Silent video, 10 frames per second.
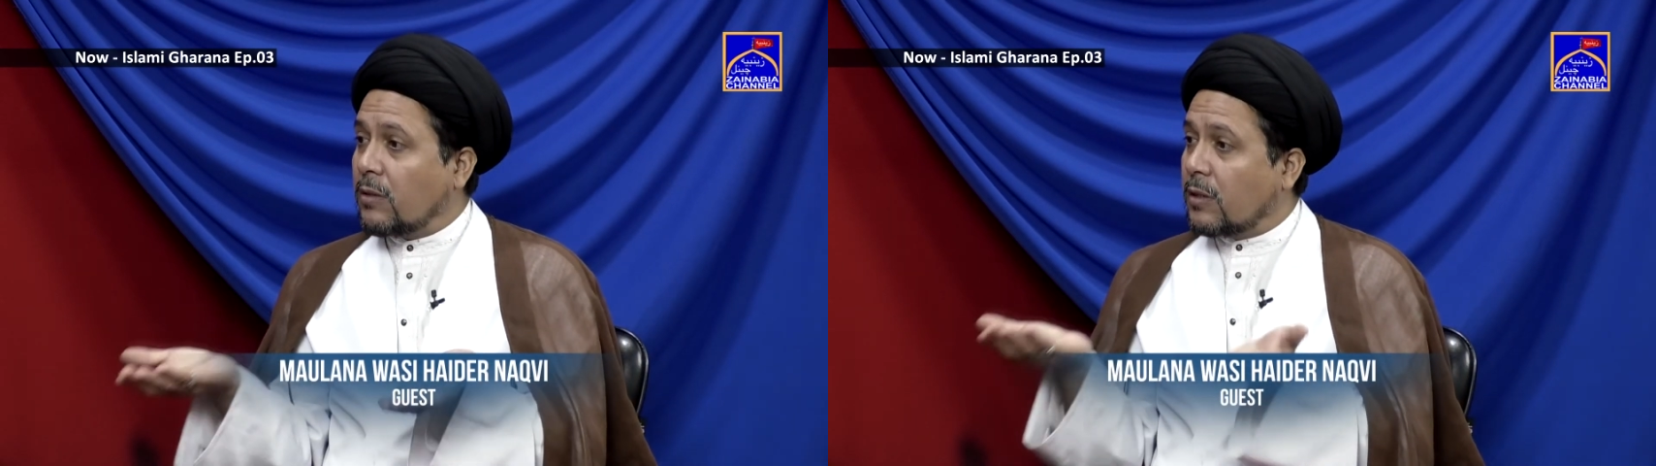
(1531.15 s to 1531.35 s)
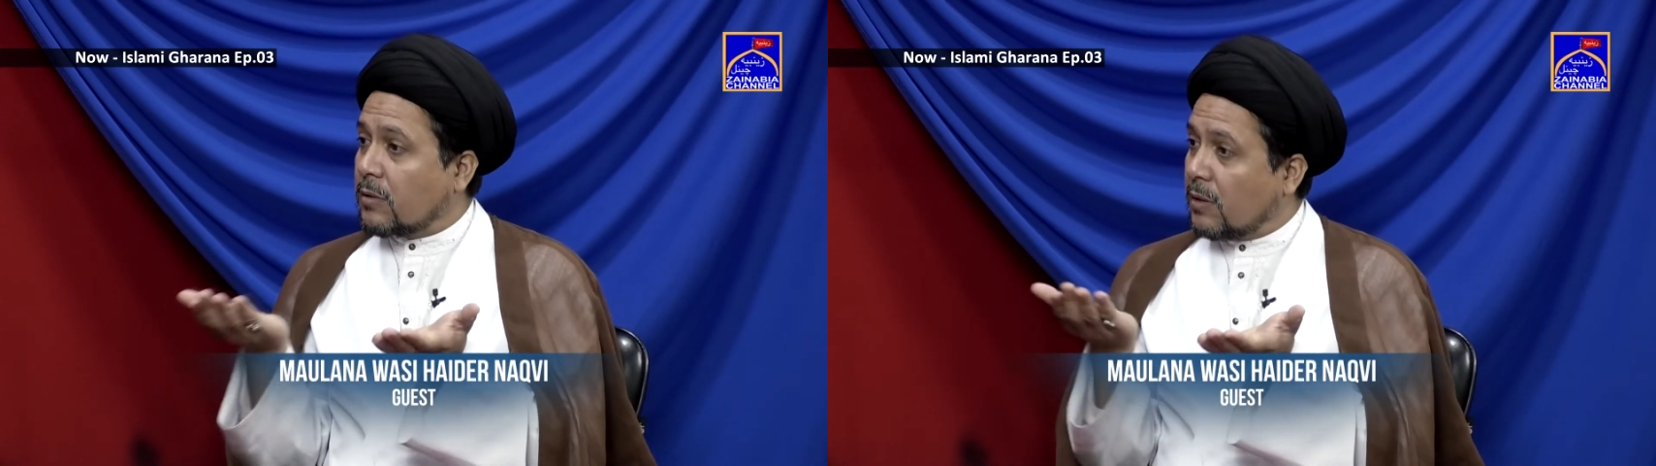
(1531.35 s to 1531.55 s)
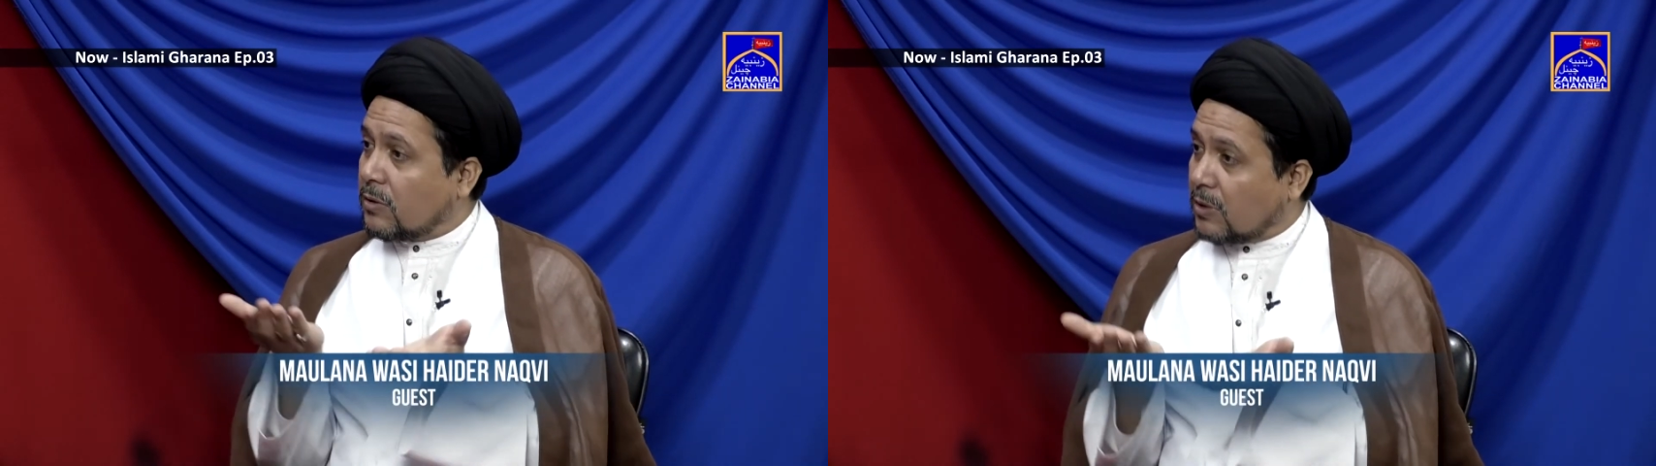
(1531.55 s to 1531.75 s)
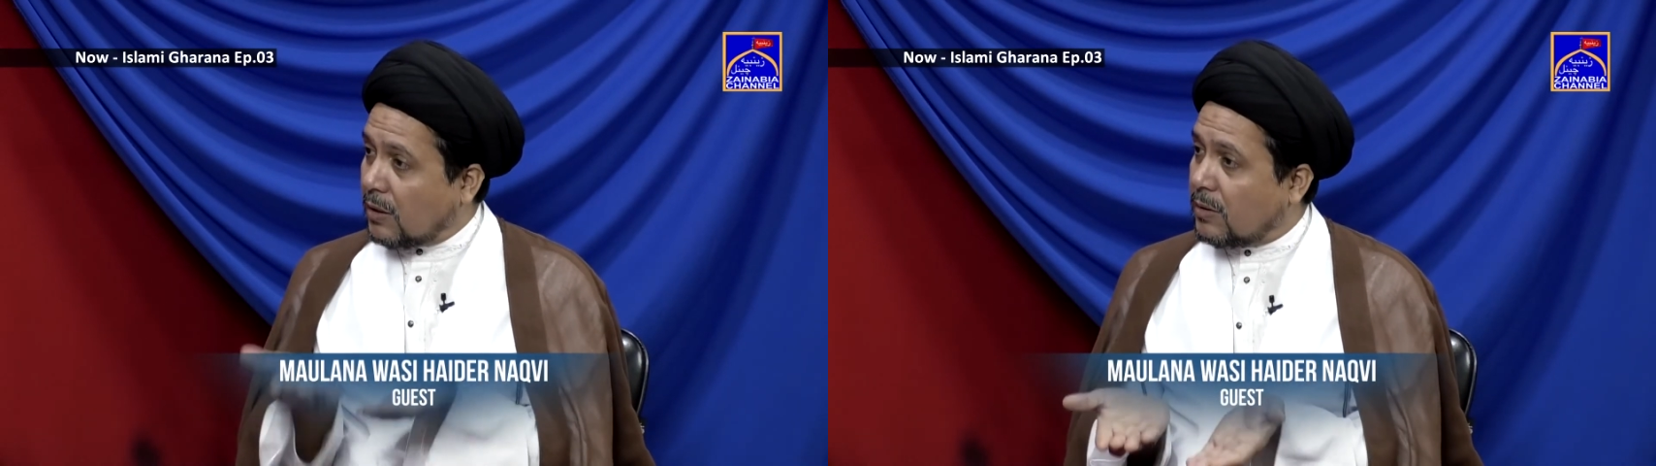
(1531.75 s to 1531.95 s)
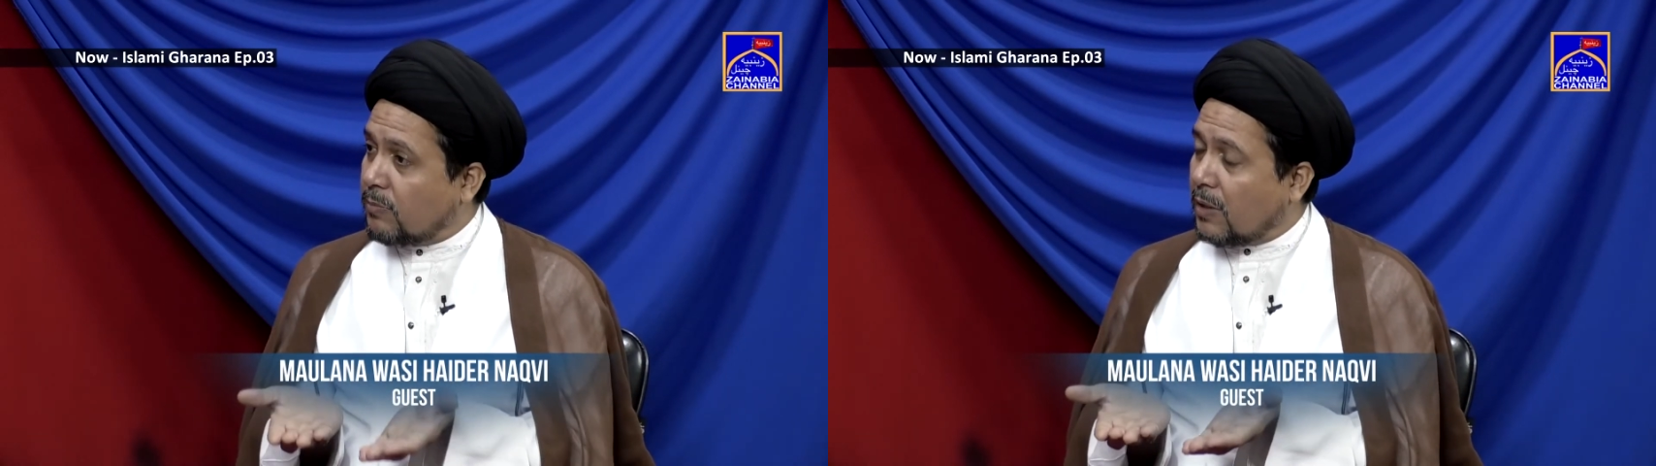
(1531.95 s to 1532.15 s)
कितने
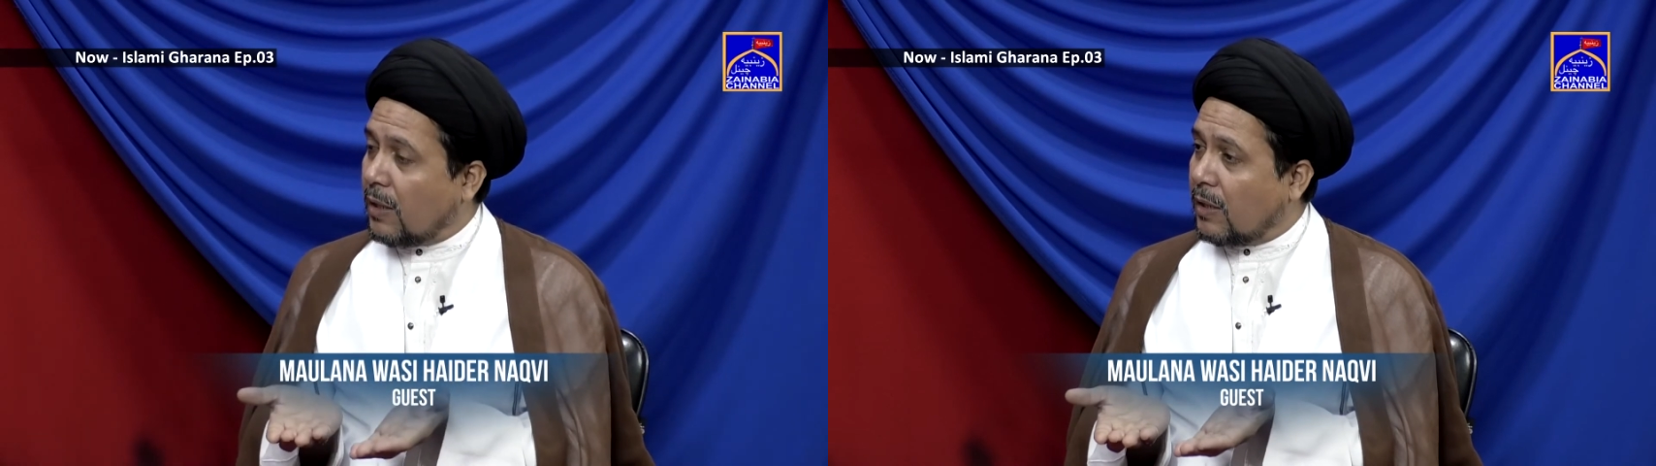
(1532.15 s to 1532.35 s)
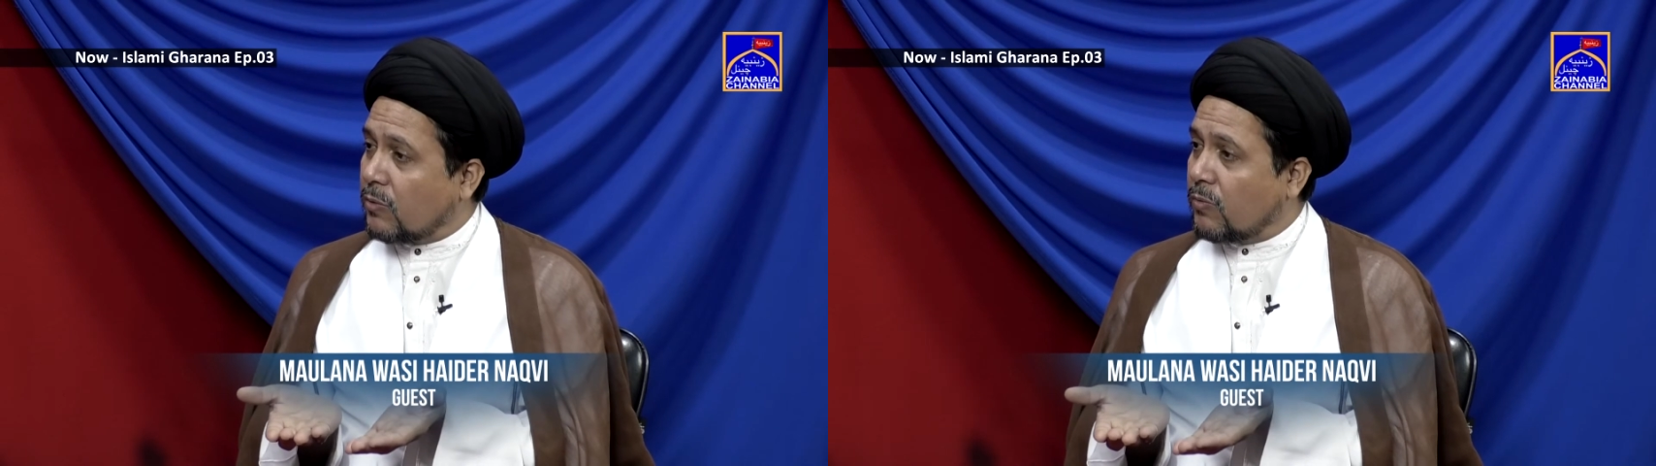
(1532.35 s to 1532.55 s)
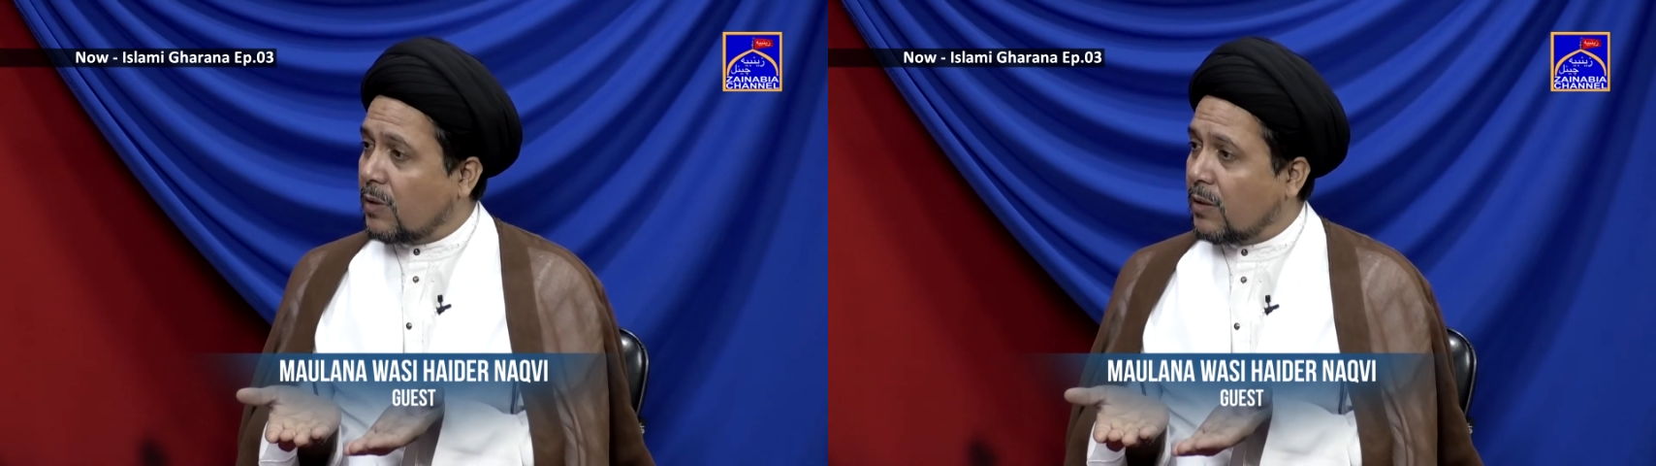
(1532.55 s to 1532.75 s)
सख्त इम्तहान हुए